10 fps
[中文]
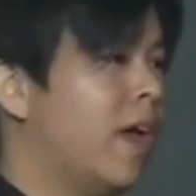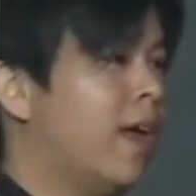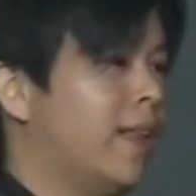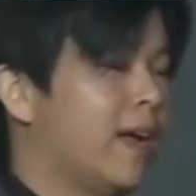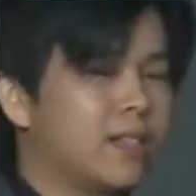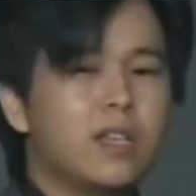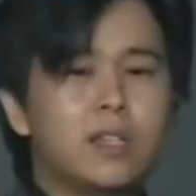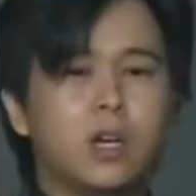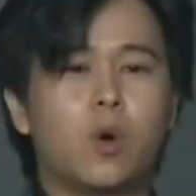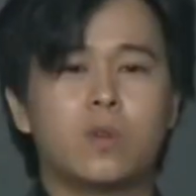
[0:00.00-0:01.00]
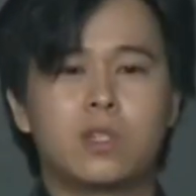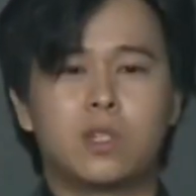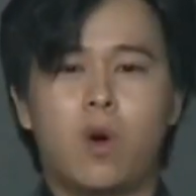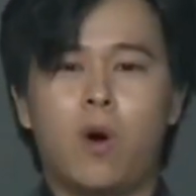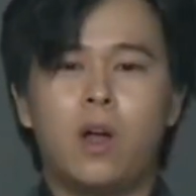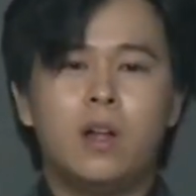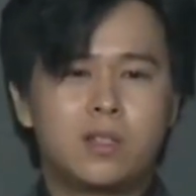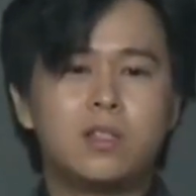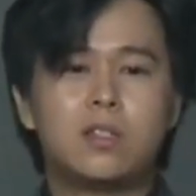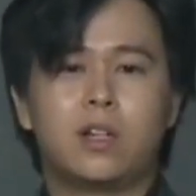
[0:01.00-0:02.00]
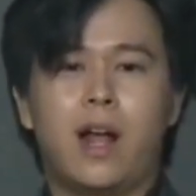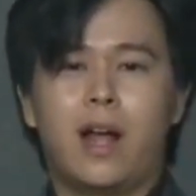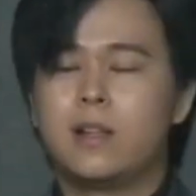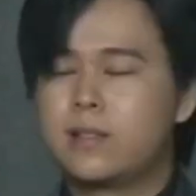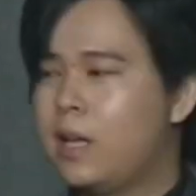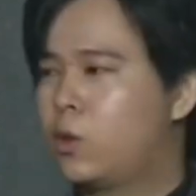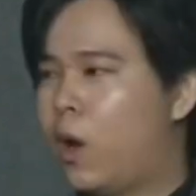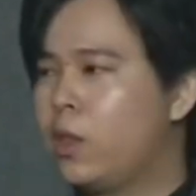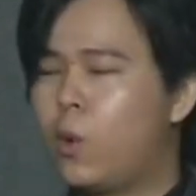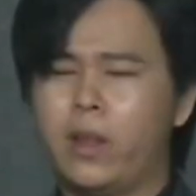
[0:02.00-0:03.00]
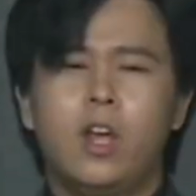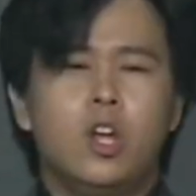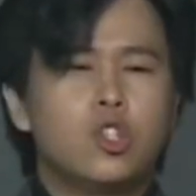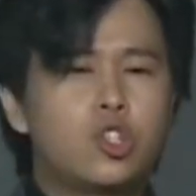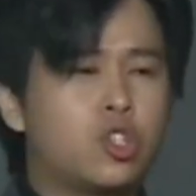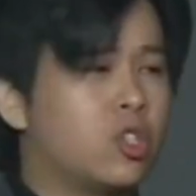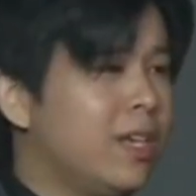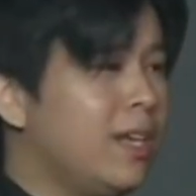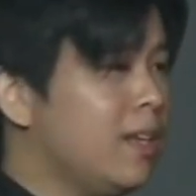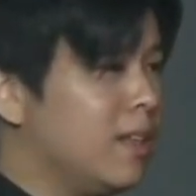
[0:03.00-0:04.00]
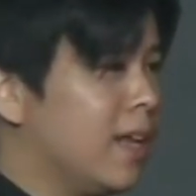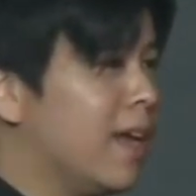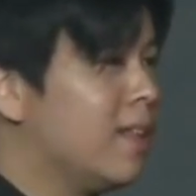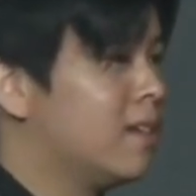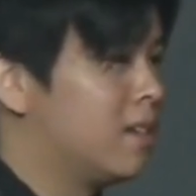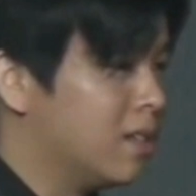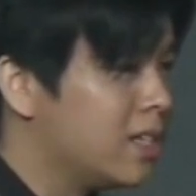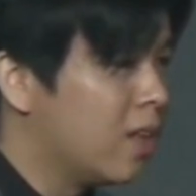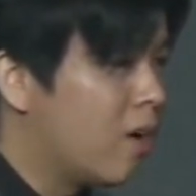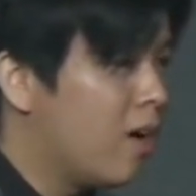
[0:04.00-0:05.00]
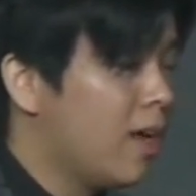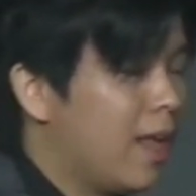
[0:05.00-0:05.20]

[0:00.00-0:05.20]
那这一间公司哦，至今啊，在短短十一年的时间哦，